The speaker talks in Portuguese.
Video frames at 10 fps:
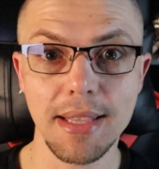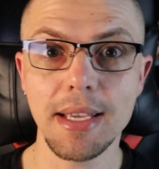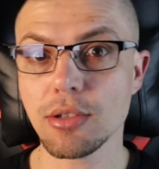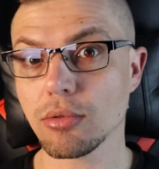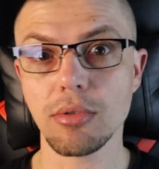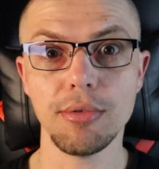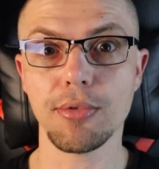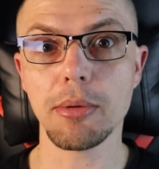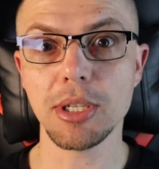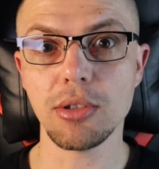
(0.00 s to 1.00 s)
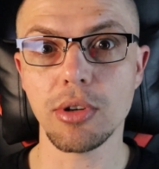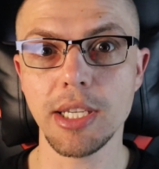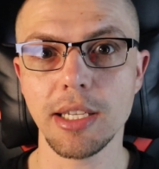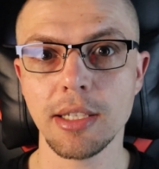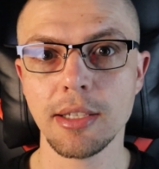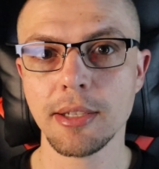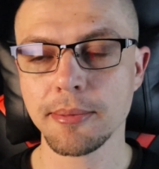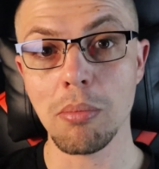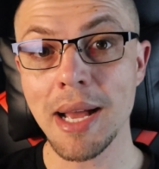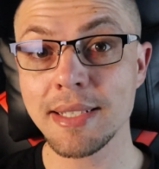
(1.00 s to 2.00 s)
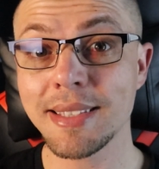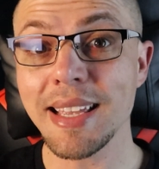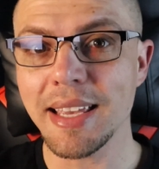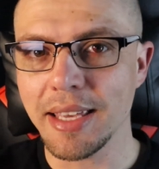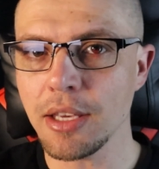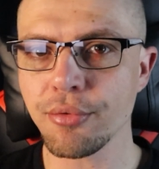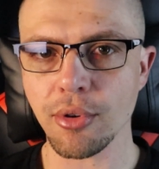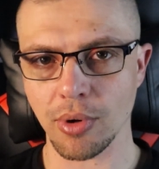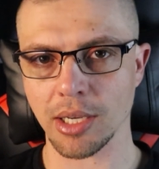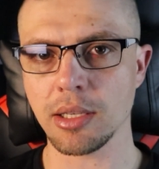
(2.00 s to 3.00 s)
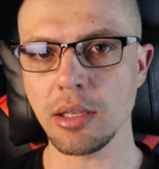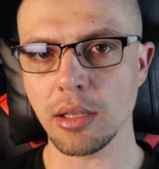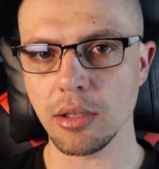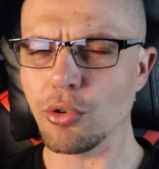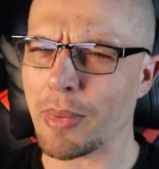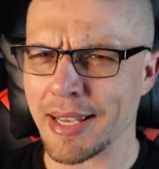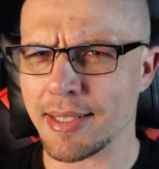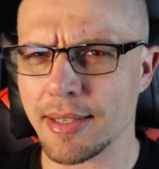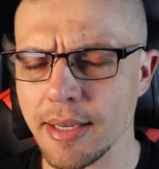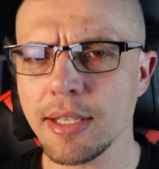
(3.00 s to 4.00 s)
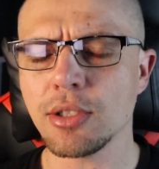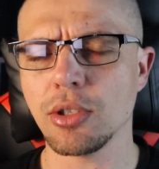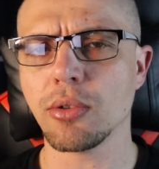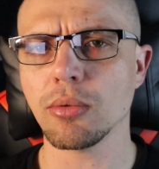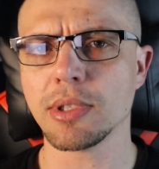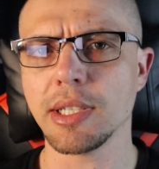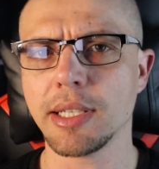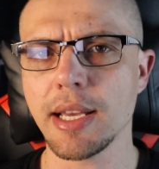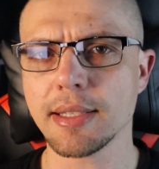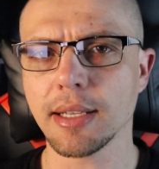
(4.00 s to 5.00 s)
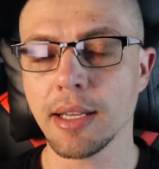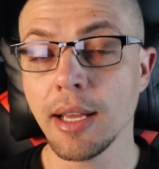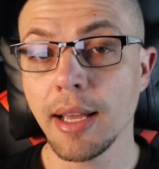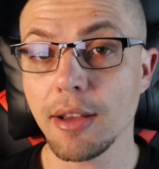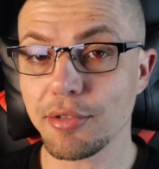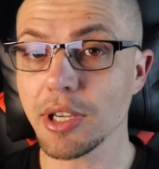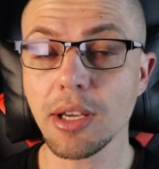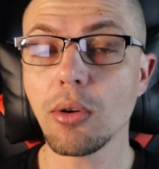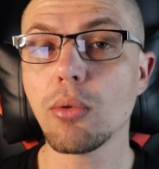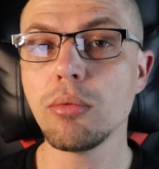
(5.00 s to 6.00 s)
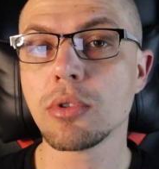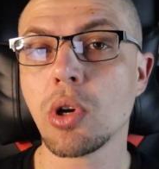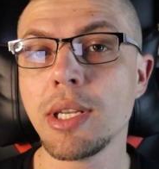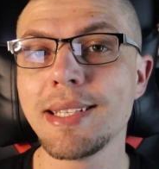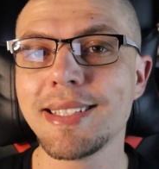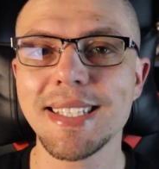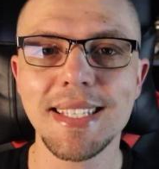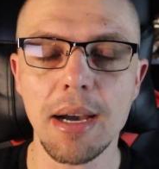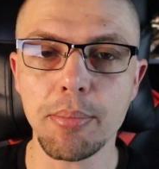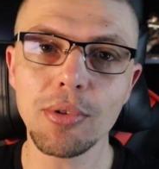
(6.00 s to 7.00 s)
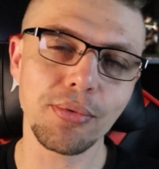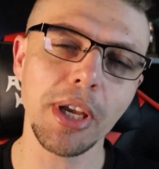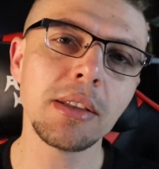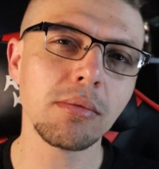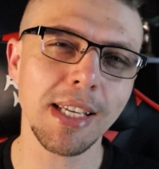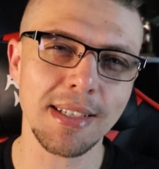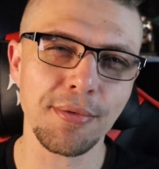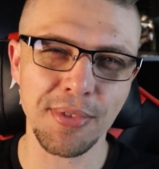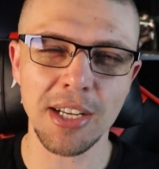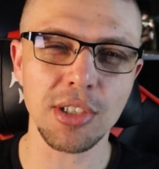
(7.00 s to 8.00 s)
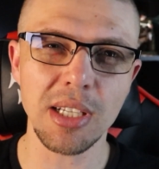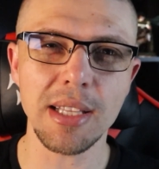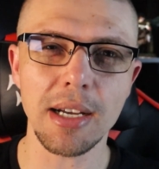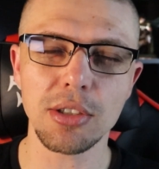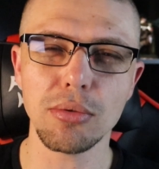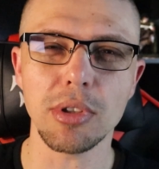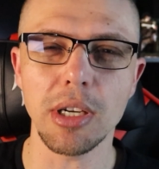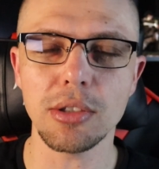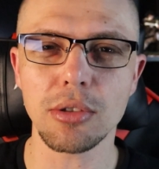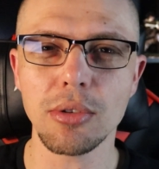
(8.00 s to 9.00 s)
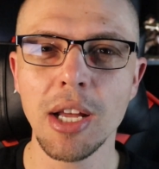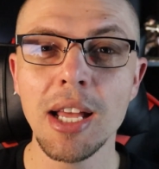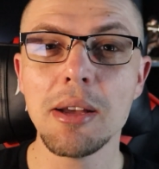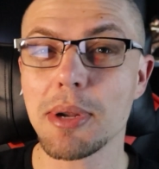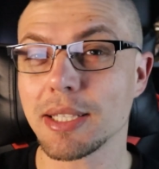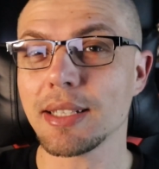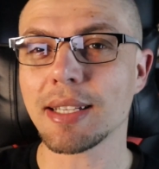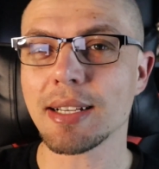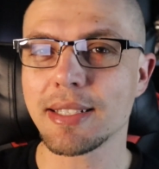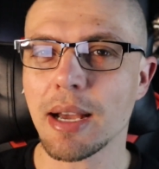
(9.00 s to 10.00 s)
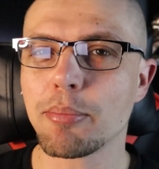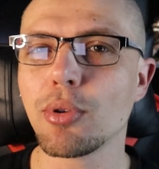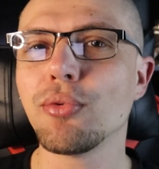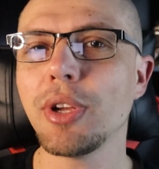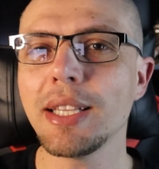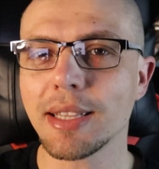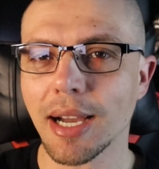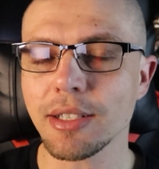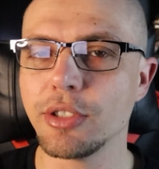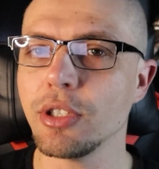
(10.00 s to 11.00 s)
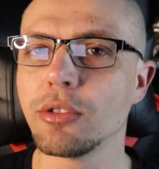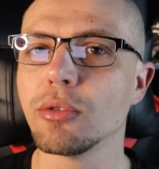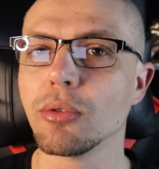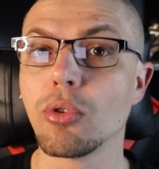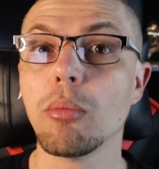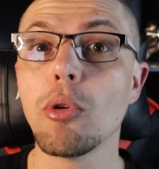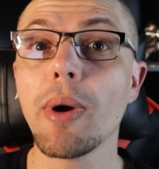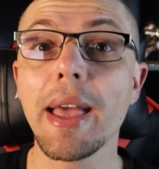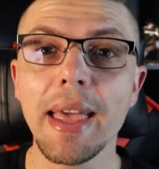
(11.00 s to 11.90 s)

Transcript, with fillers: Nezuko em forma de Oni. O mais terrível aqui, e o mais triste com certeza, é ver que alguns Onis se aproveitam dessa fragilidade do Tanjiro para tentar se aproveitar disso, como